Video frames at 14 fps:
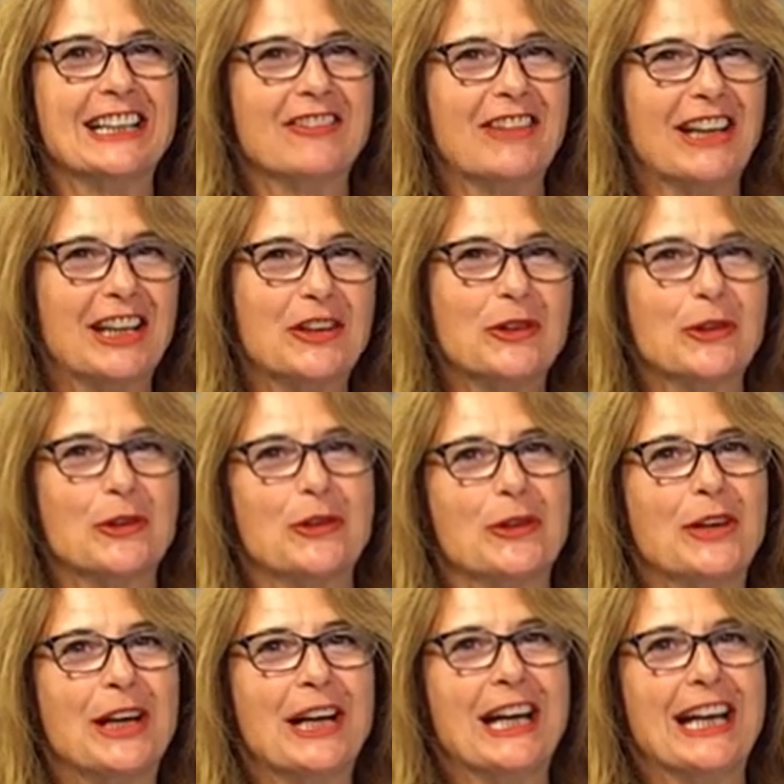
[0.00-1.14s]
che
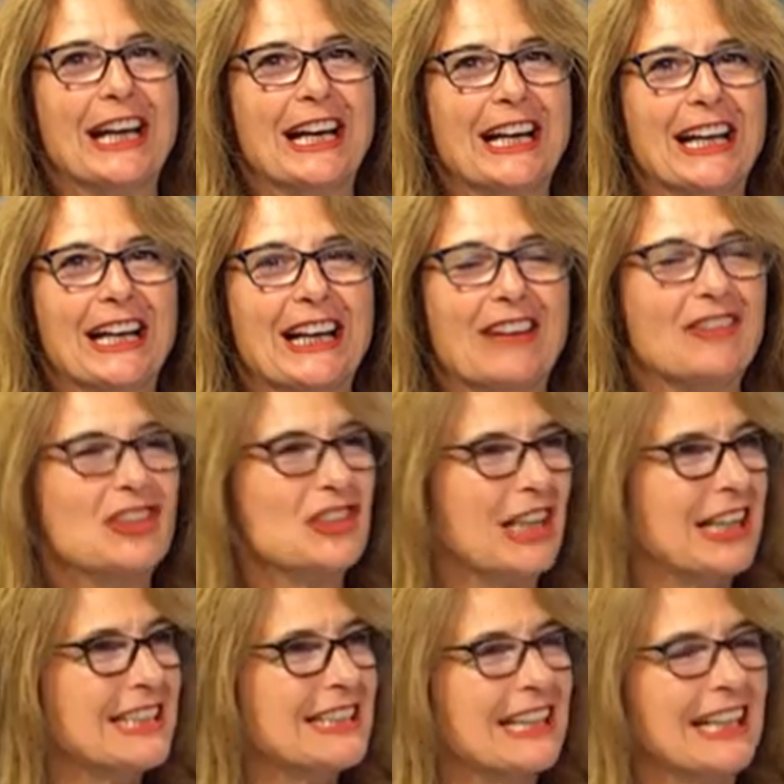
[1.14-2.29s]
vengono eh, a
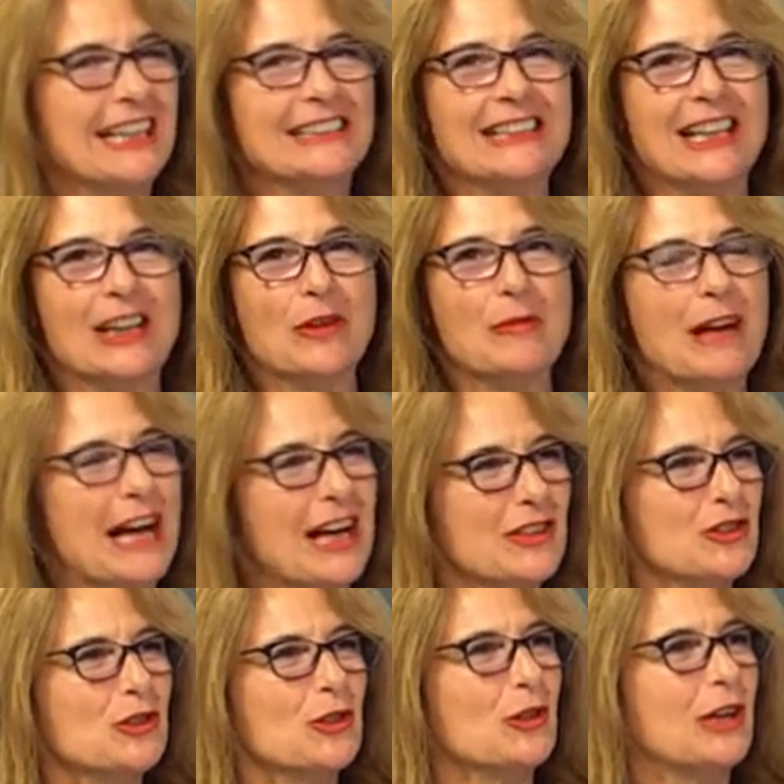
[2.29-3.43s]
Vicenza a rendere
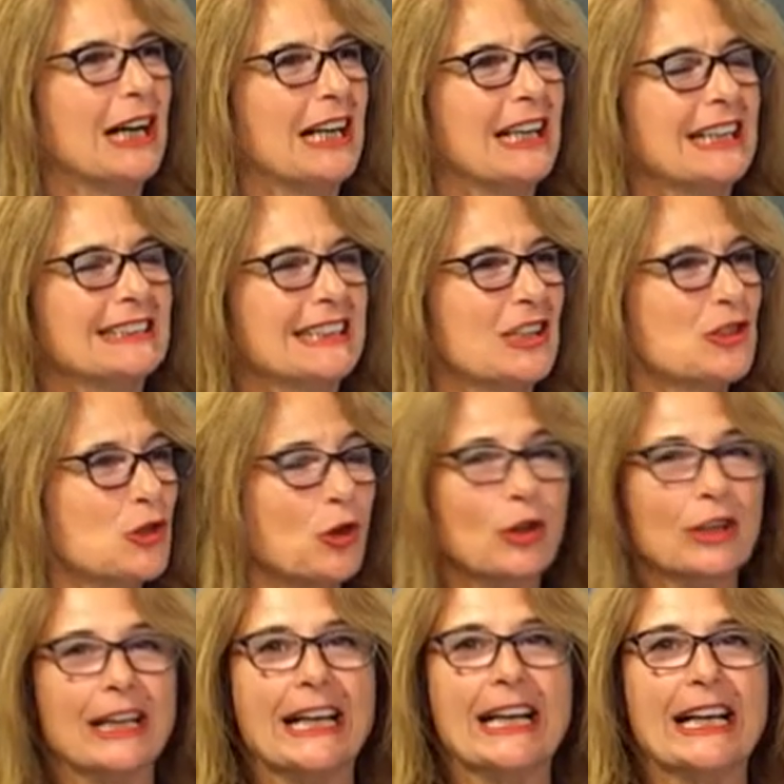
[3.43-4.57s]
omaggio alla
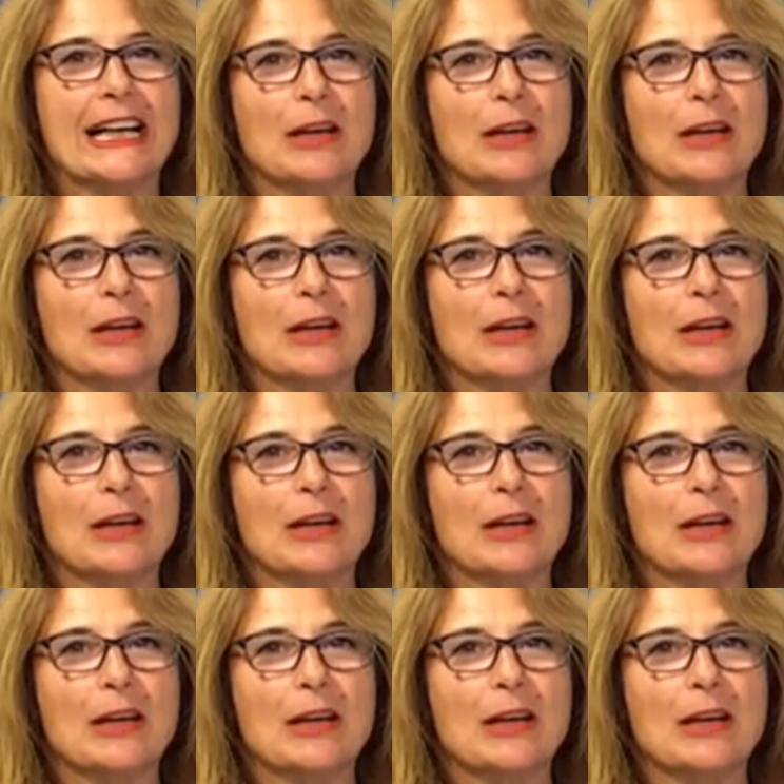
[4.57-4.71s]
stagione eh,